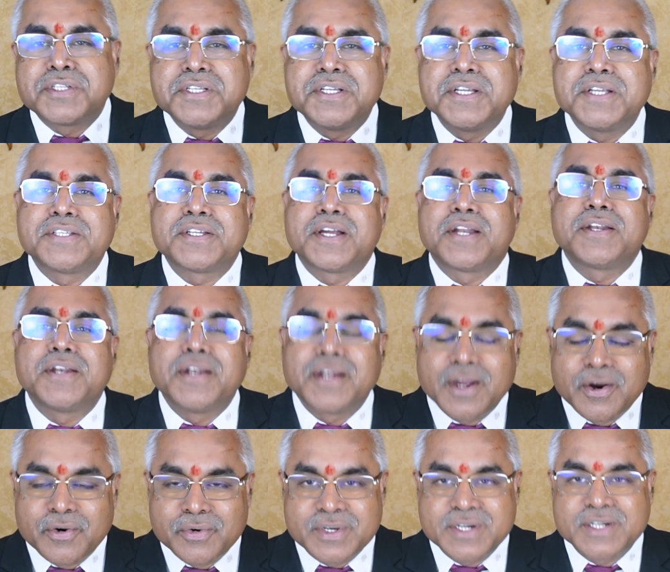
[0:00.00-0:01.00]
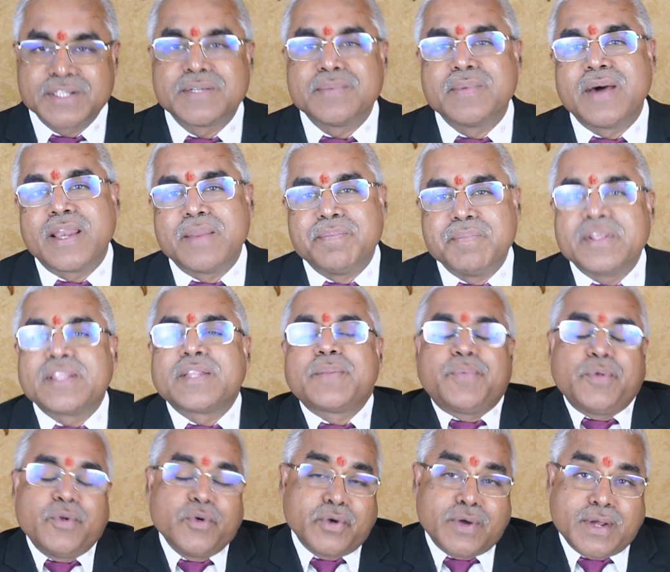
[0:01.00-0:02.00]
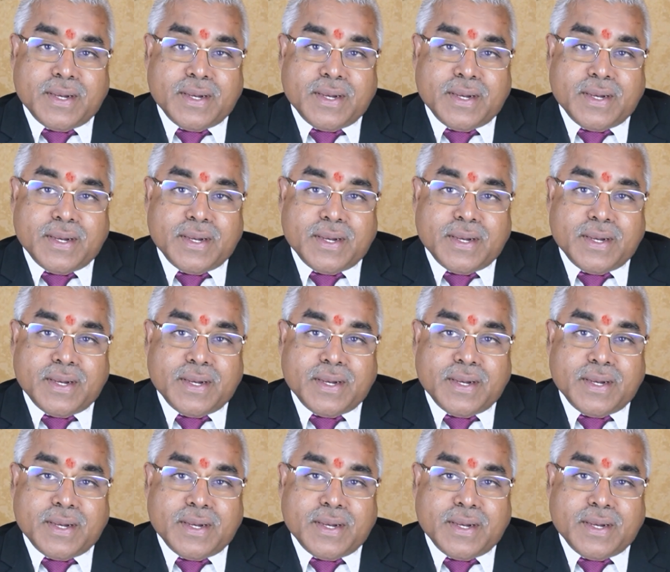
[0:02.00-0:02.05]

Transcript: ए चार्टर्ड अकाउंटेंट्स हमारे मित्र प्रयोग